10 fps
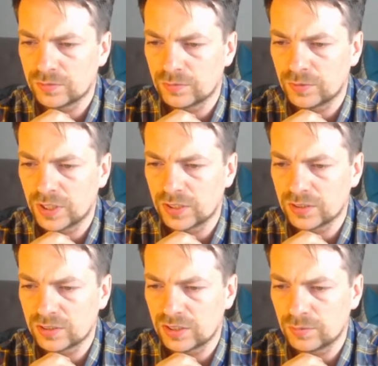
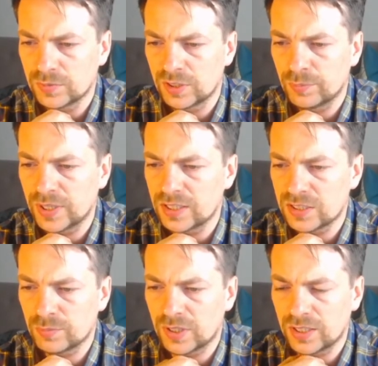вариантах там d5,
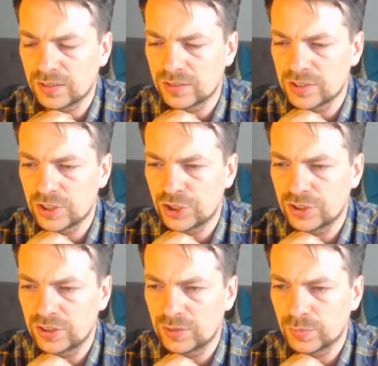забирает на
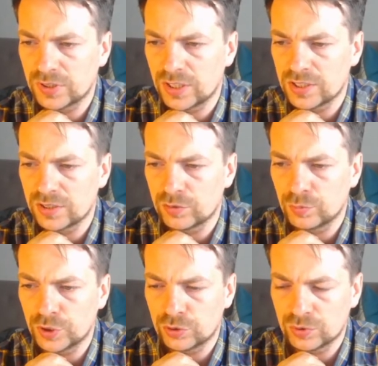c4, пытается эту
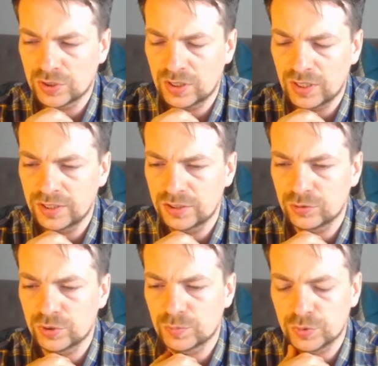пешку сохранить.
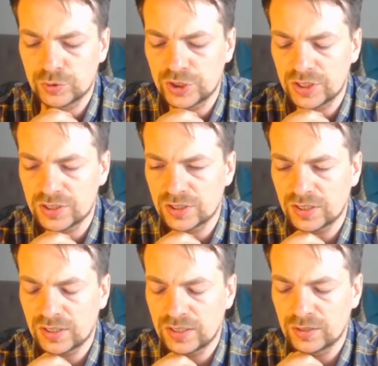То есть получается
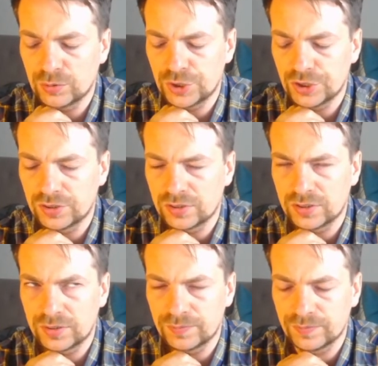такая очень
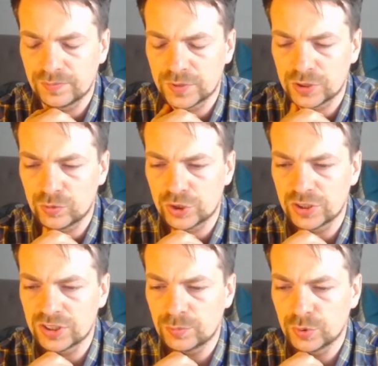э,
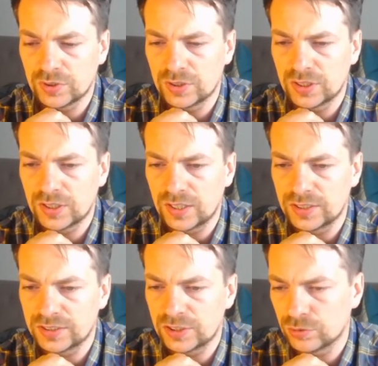сложная, запутанная игра.
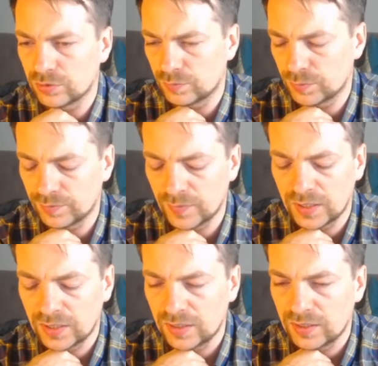И здесь он
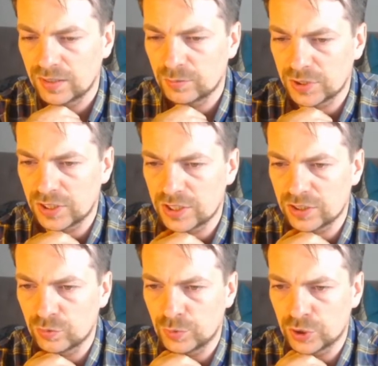
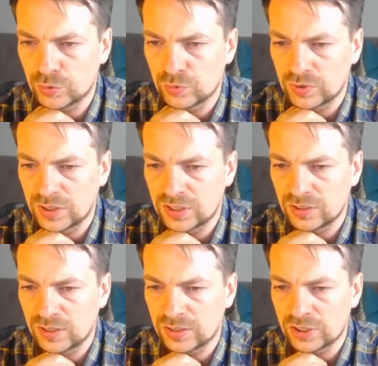пытается эту пешку
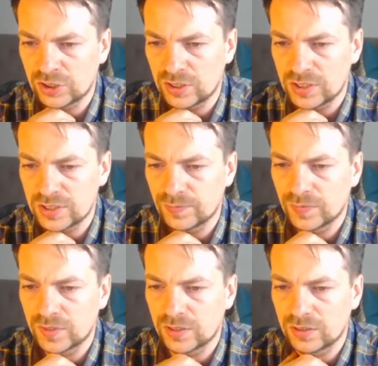от, отожрать.
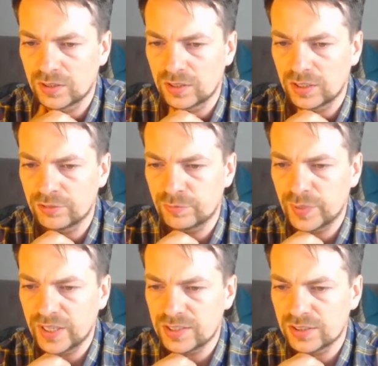Э,
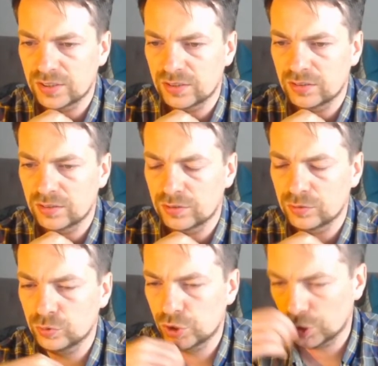f5. Э, ну, лучший